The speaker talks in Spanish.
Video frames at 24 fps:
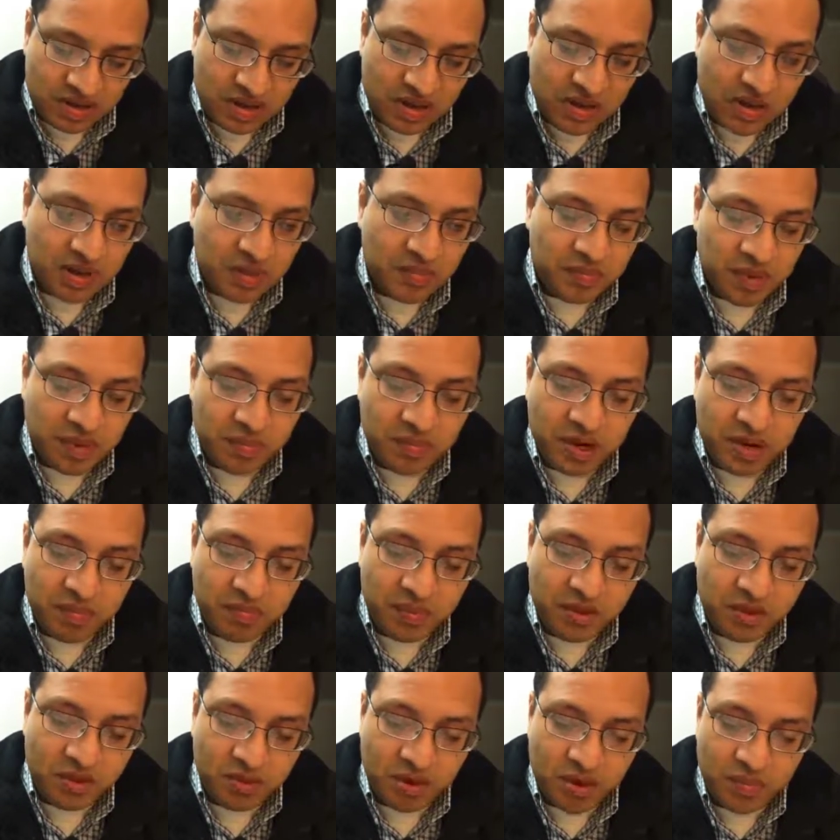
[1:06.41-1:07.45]
a 1
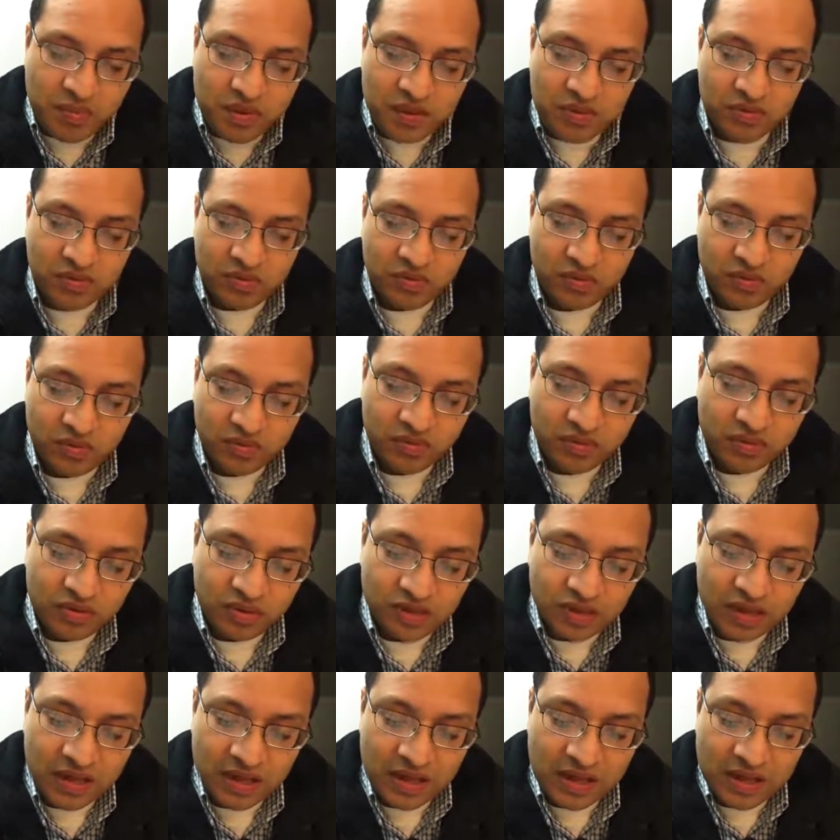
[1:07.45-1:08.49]
Pedro capítulo,
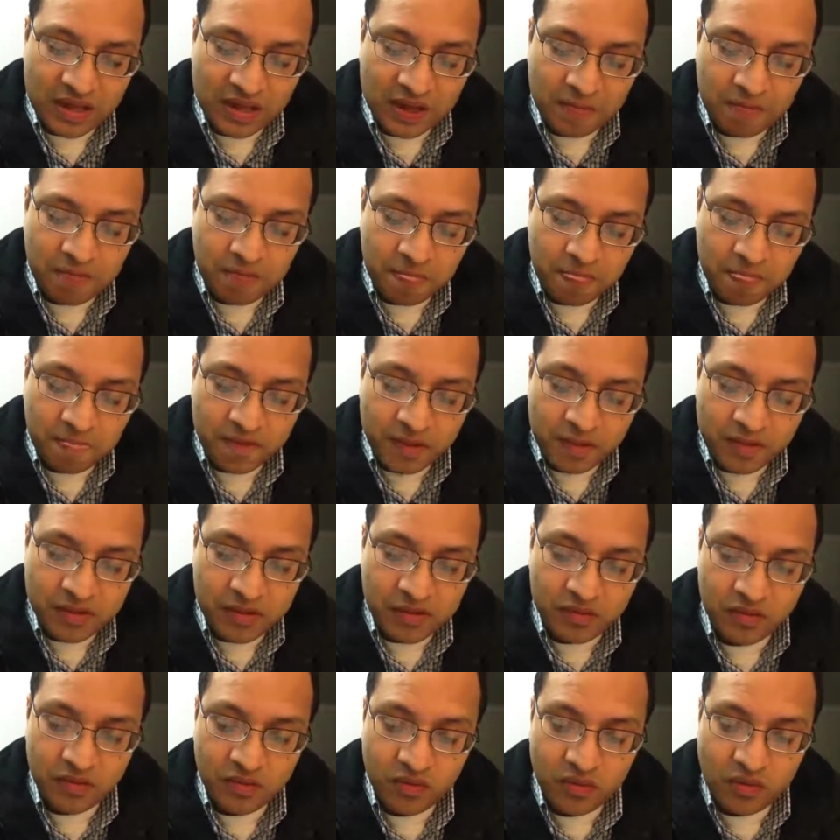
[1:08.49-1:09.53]
em,
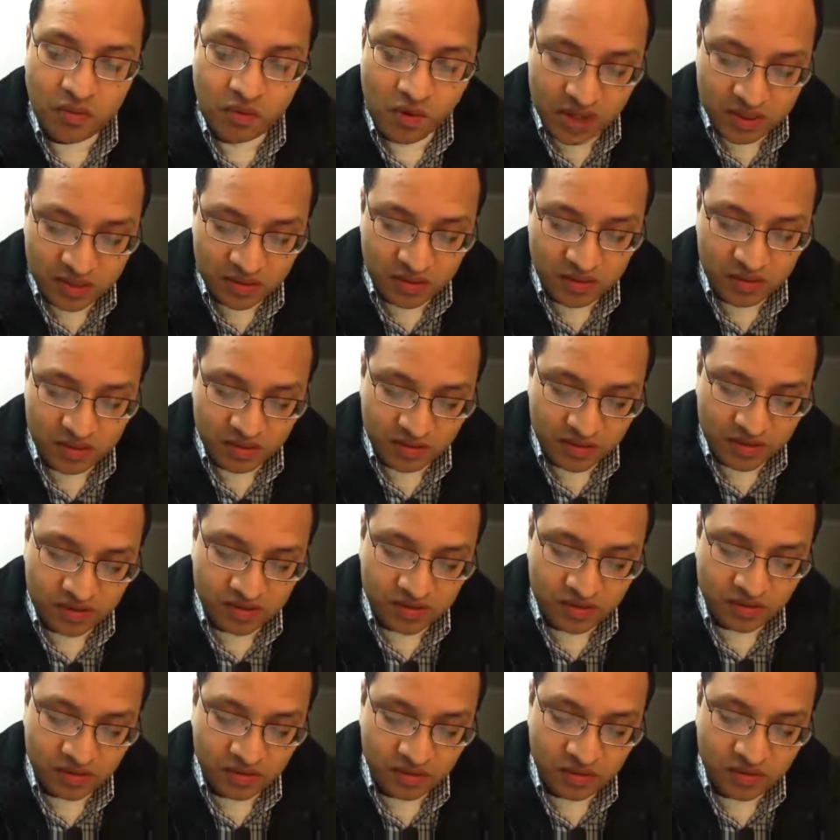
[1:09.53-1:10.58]
capítulo 4,
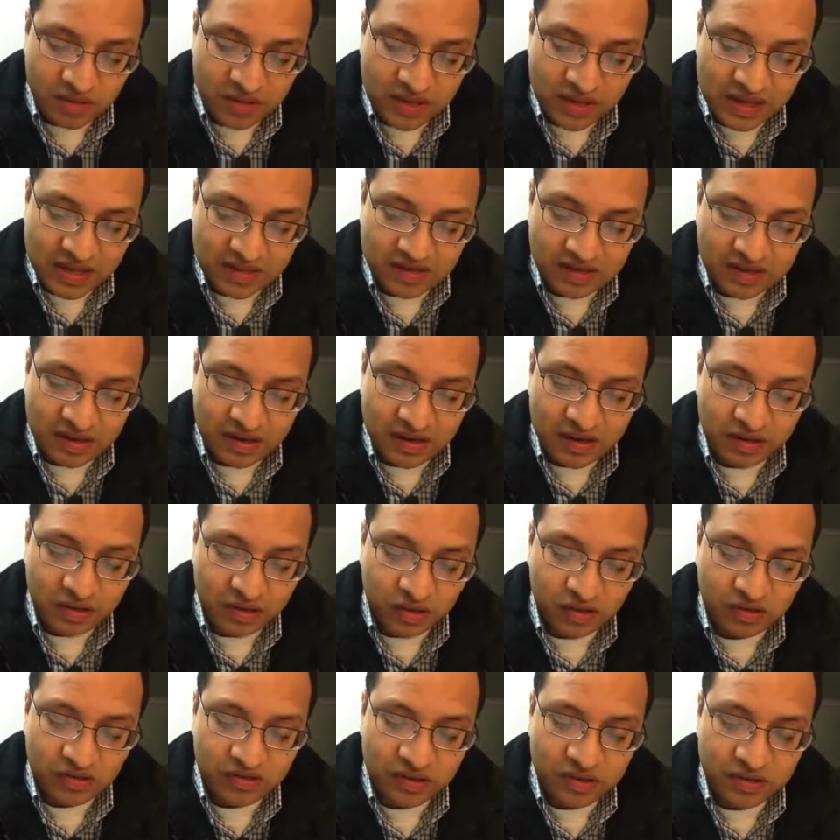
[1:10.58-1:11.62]
versículo 10 al
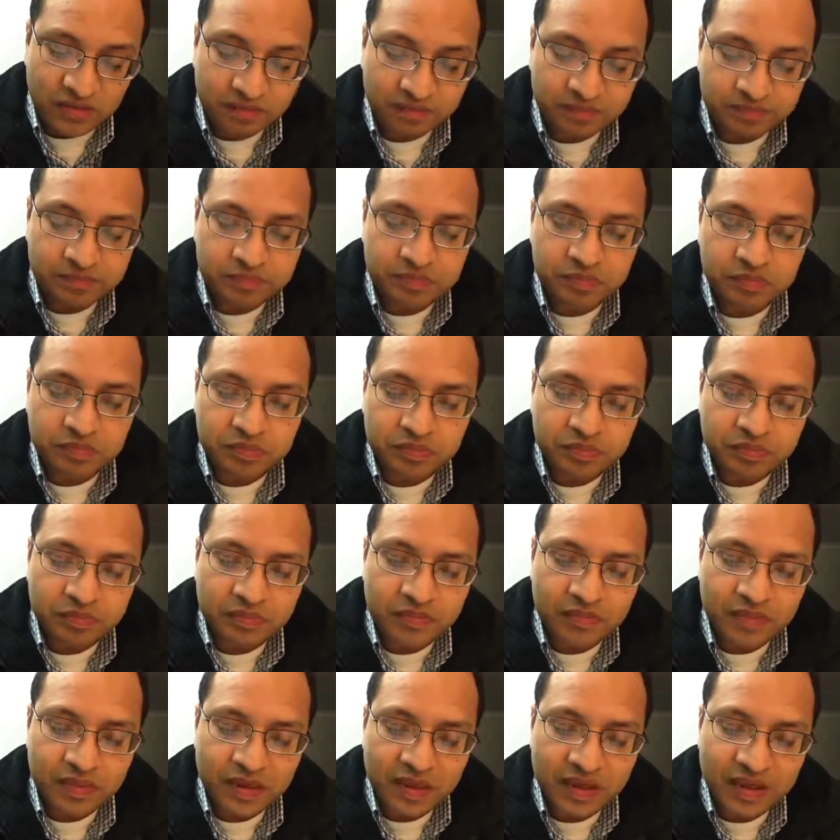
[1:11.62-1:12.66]
12,
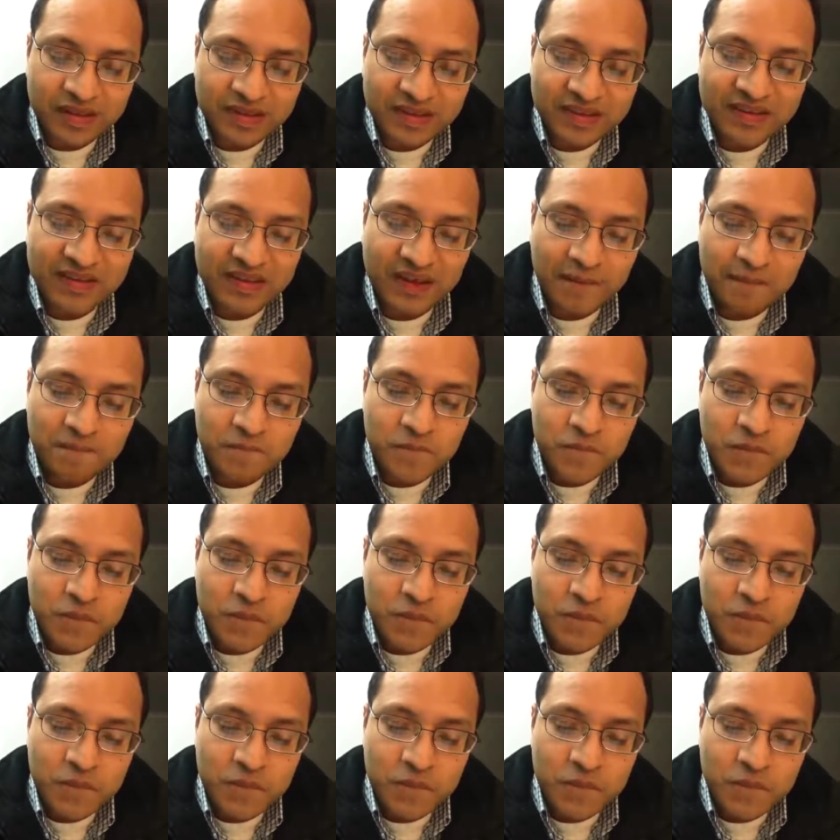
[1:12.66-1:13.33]
dice,